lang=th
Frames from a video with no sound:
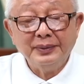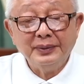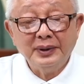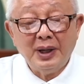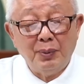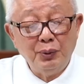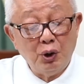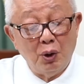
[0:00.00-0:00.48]

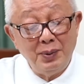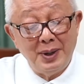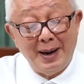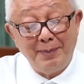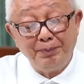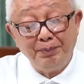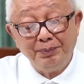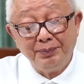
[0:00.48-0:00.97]
ท่านผู้ชมค
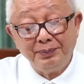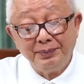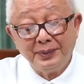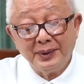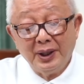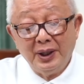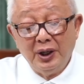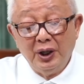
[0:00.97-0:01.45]
รับ
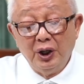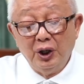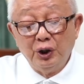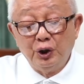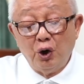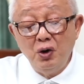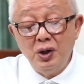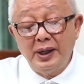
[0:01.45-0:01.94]

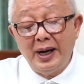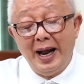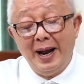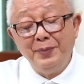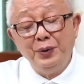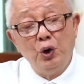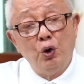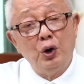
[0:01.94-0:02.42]
สงครา
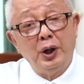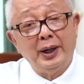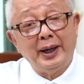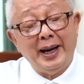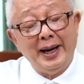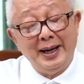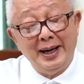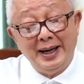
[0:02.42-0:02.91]
มยูเคร
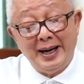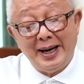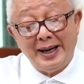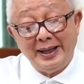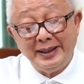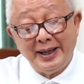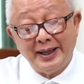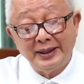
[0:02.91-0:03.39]
นและการ
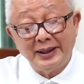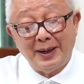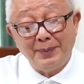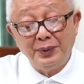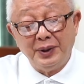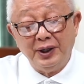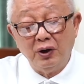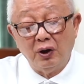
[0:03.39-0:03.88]
อายัดทรัพ
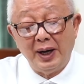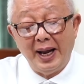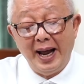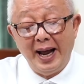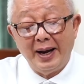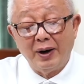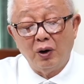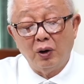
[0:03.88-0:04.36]
ย์สินดอล
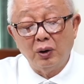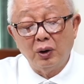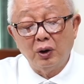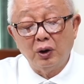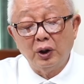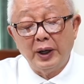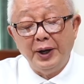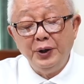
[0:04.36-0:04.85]
ลาร์
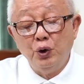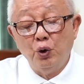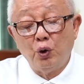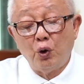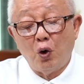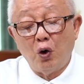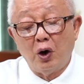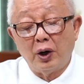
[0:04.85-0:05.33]
และยู
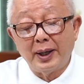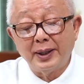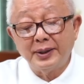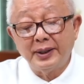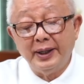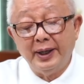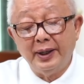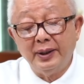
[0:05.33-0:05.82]
โรของรัส
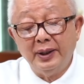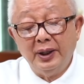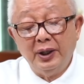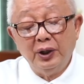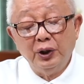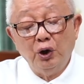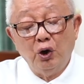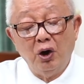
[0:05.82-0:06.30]
เซีย
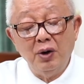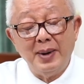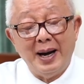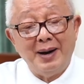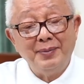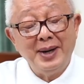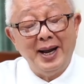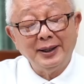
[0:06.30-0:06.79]
โดยม
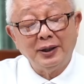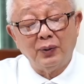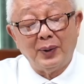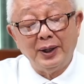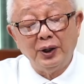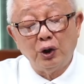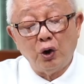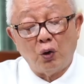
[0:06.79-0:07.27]
หาอำนาจตะ
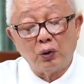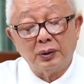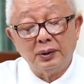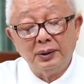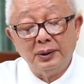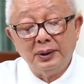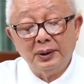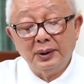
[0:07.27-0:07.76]
วันตก
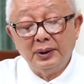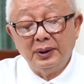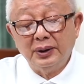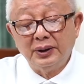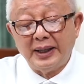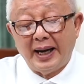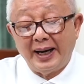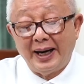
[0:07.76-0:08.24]

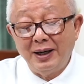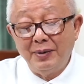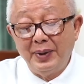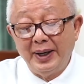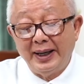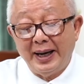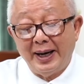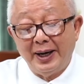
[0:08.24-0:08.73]
สหรัฐอ
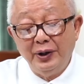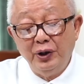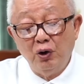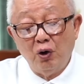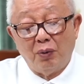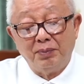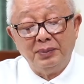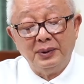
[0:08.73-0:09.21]
เมริกาและยุ
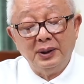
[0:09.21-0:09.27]
โรป